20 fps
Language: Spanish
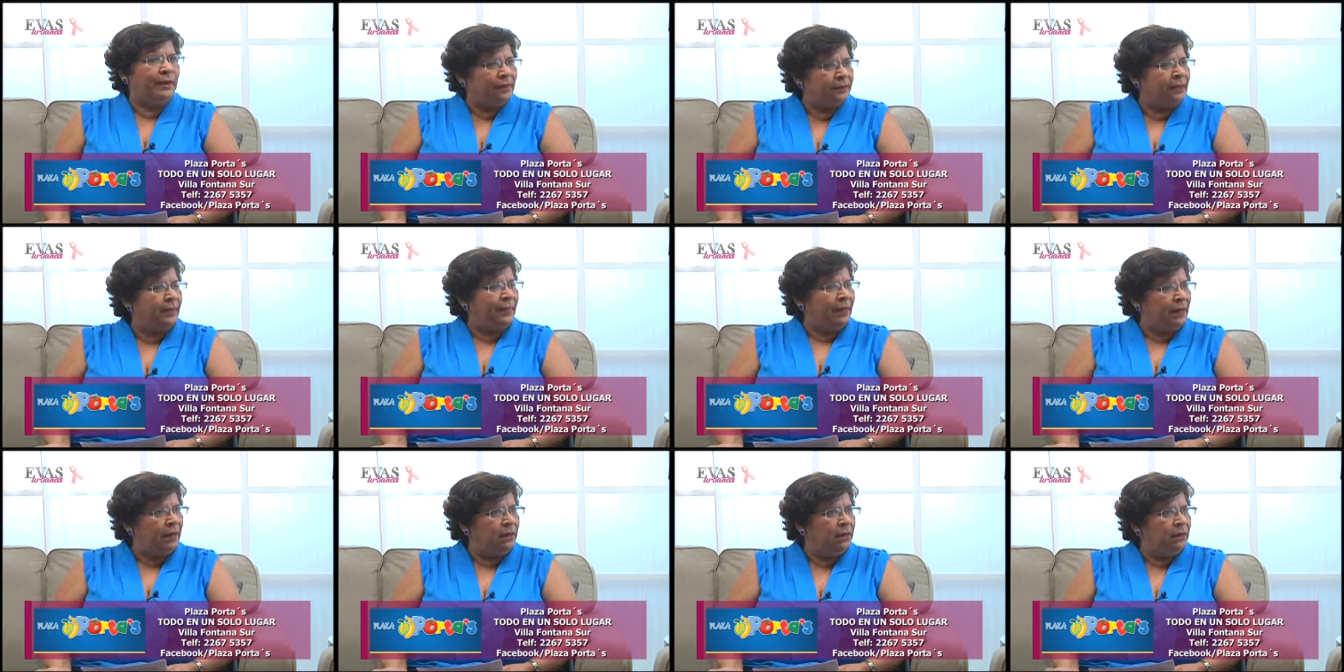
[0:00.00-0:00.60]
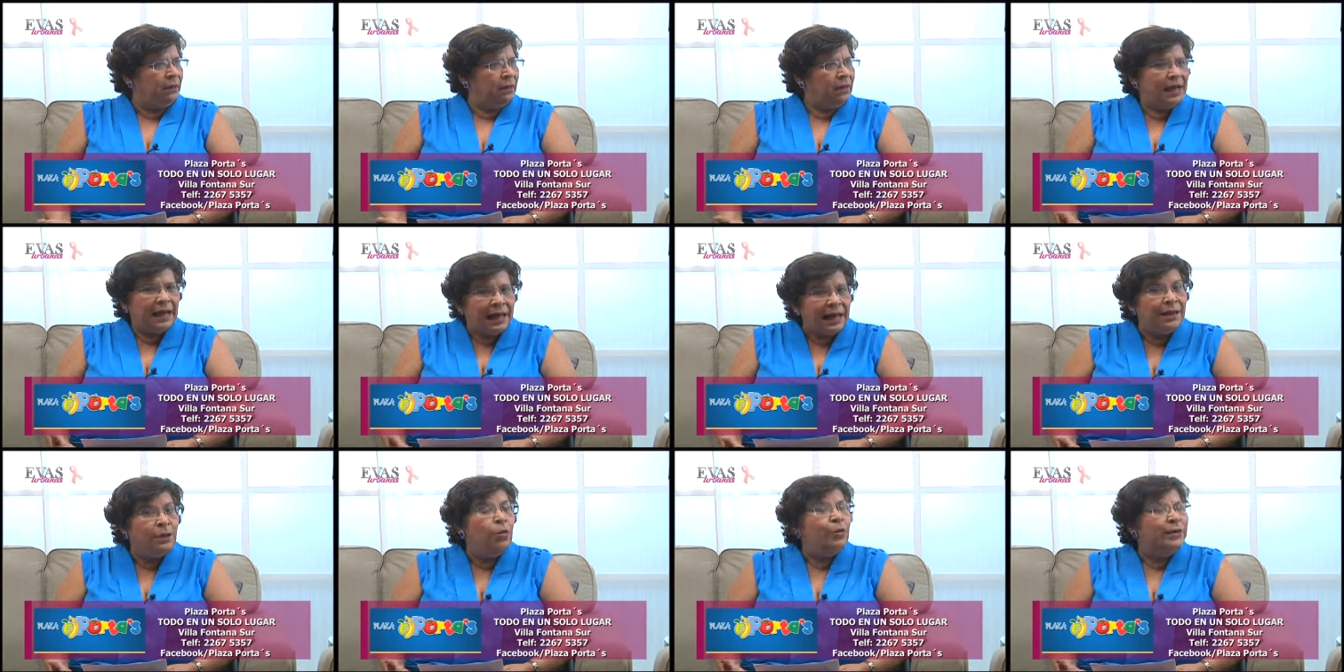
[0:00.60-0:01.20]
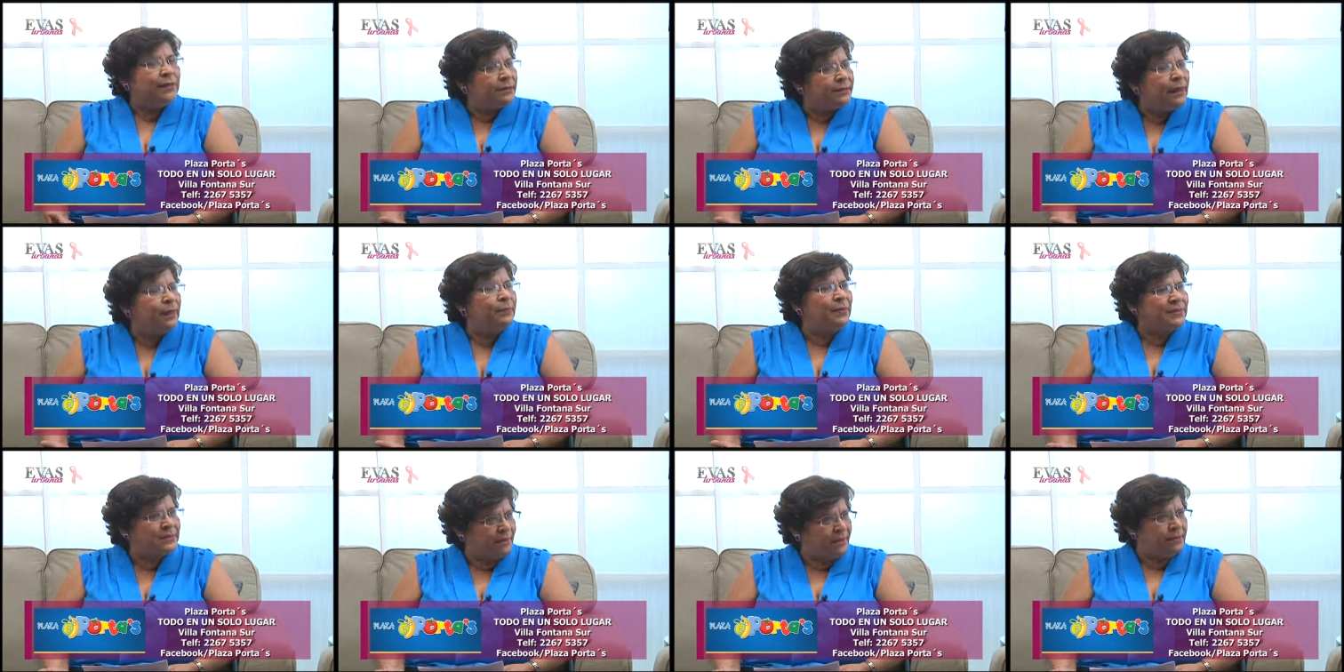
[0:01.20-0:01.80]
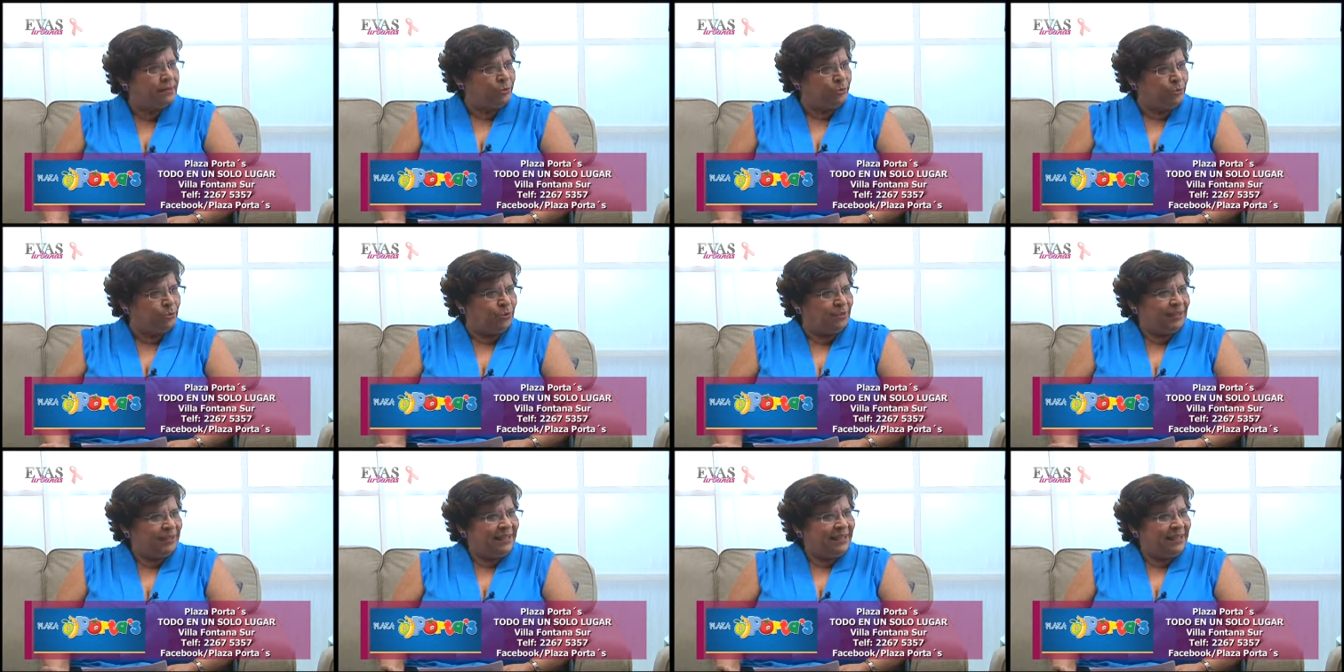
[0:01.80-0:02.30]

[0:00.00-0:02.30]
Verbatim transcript: está mal algo está pasando.